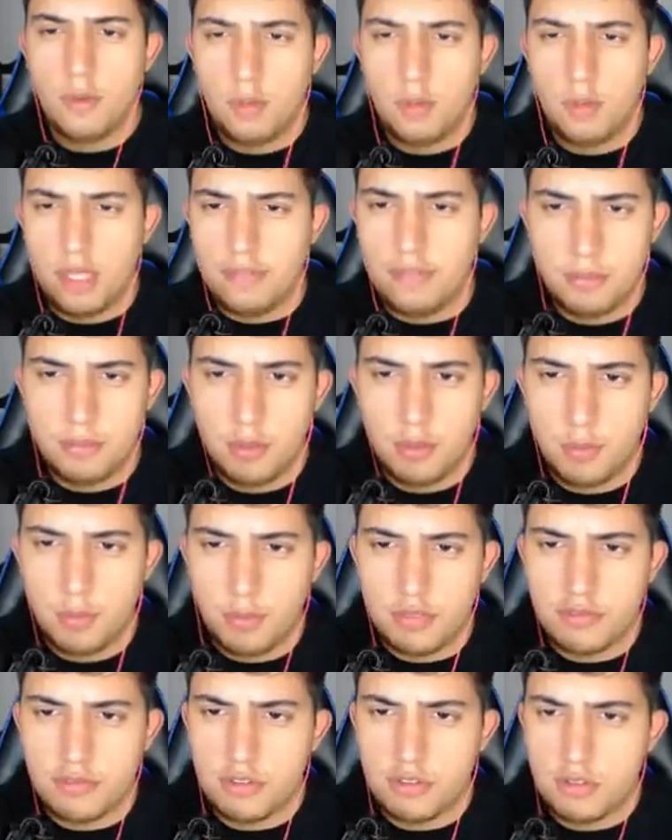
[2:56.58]
Vamos que vamos, meu
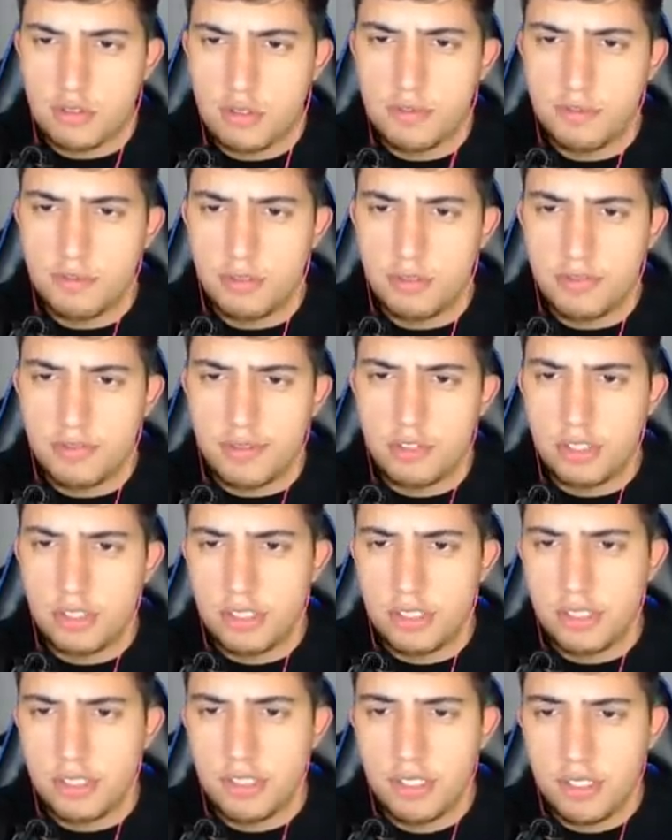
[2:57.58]
povo. Por
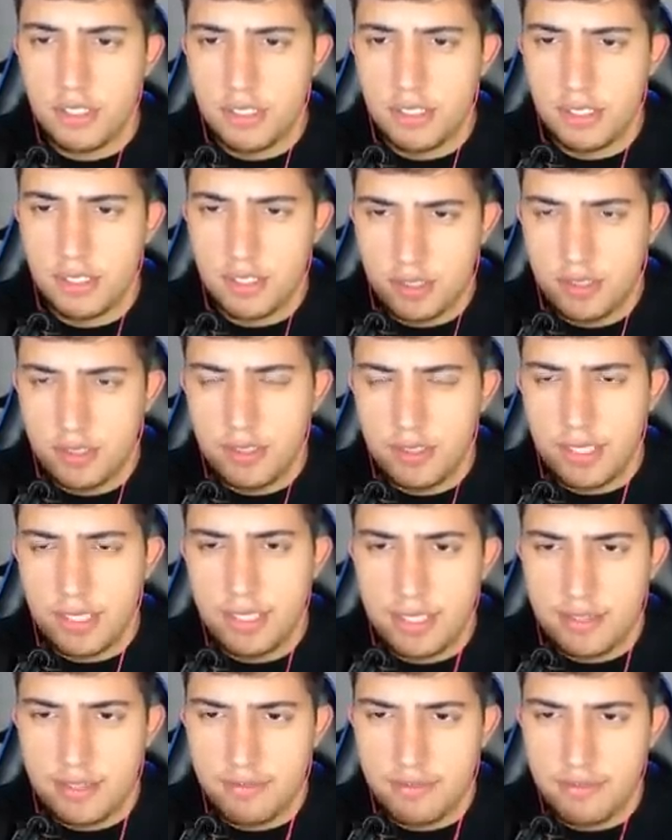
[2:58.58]
favor.
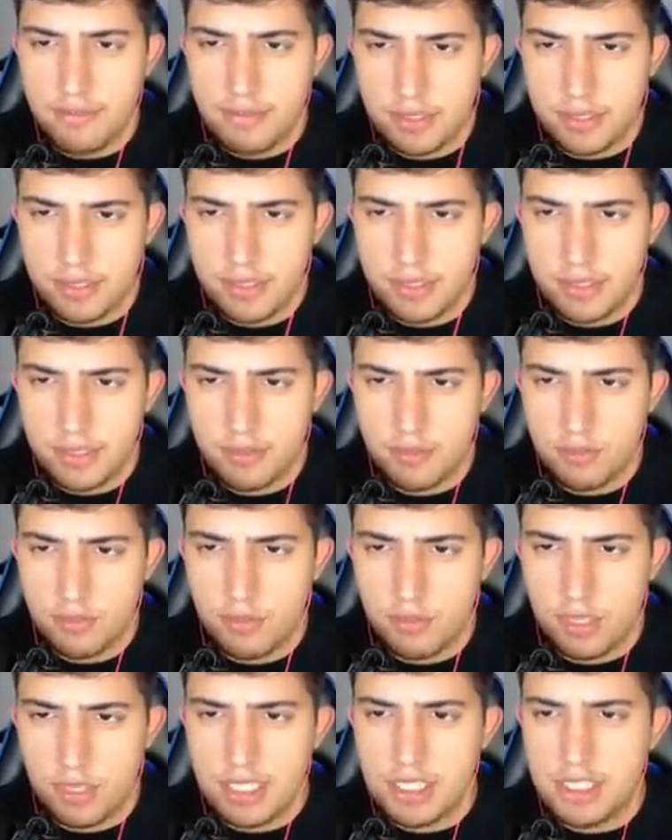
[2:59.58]
Tem que vir um
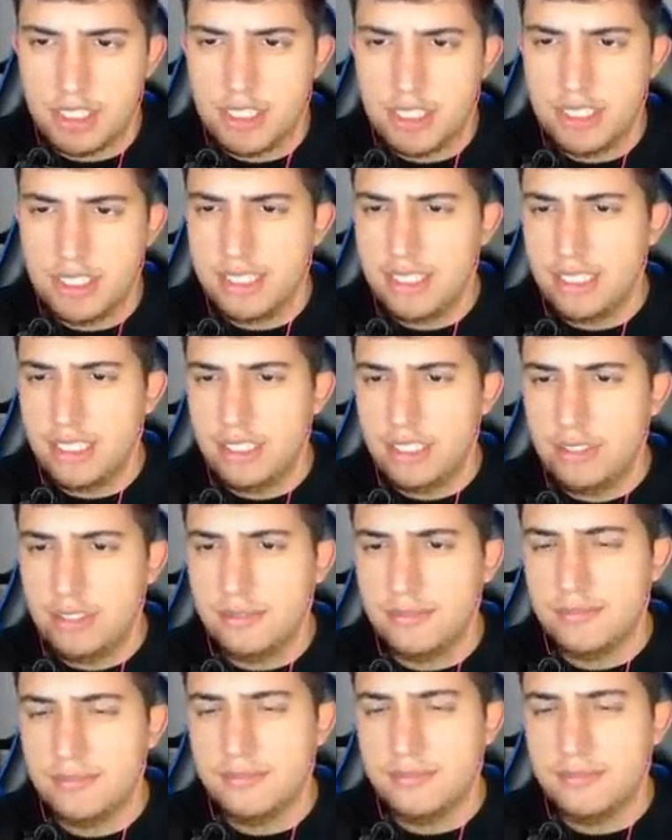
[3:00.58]
douradinho.